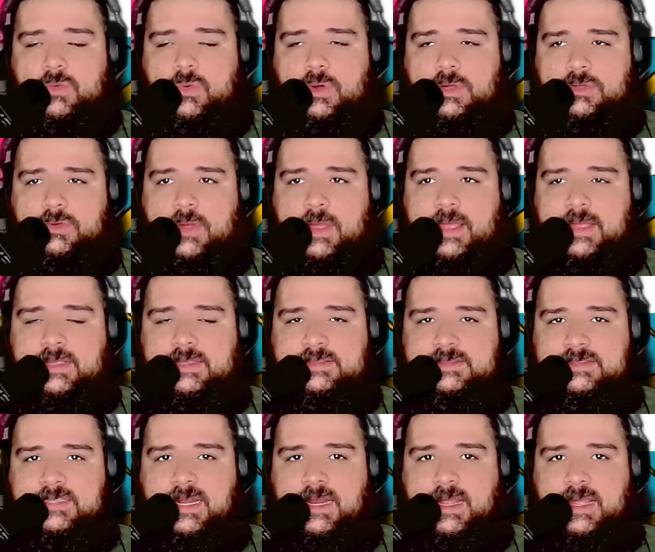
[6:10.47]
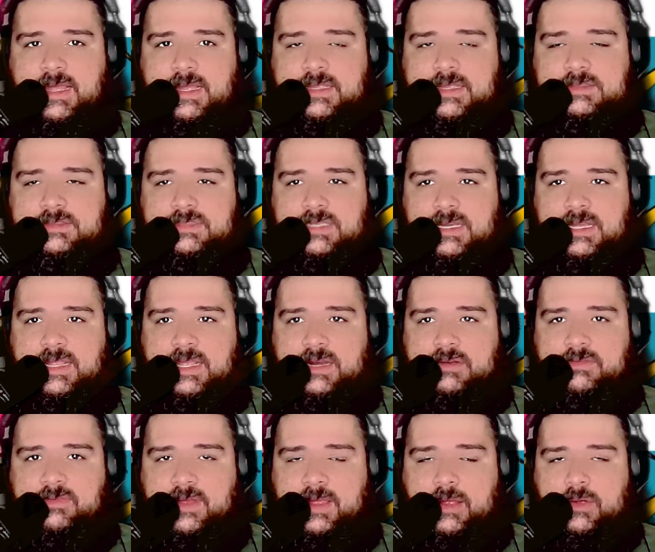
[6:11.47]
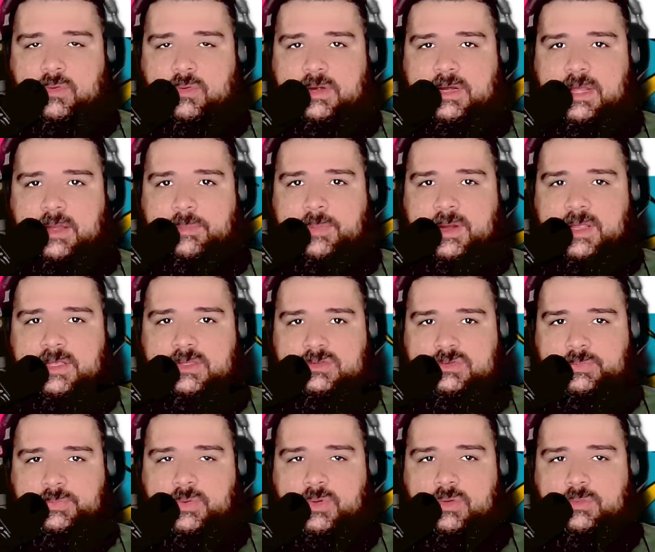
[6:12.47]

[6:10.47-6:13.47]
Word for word: Então, quando é que será que essa galera vai acordar para isso?